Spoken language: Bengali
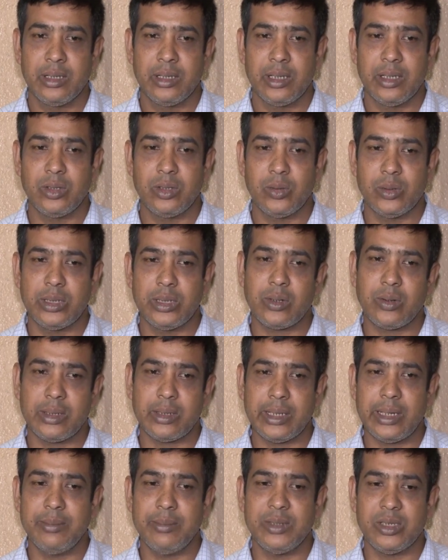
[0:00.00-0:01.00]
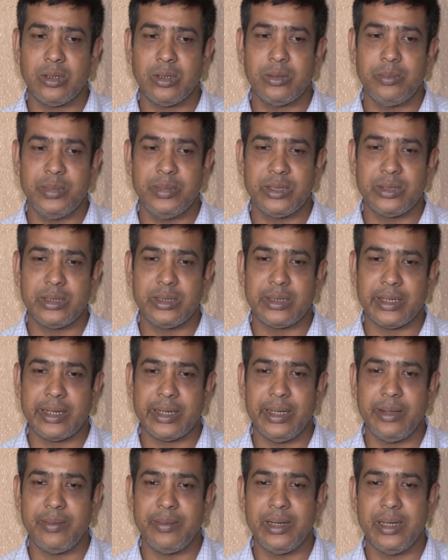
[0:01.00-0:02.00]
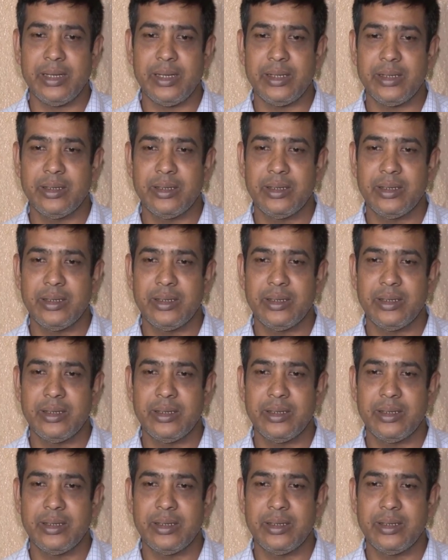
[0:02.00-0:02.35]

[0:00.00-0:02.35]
কিন্তু ওদের কথাই আমি তখন বিস্কিটটা খেয়ে ফেলি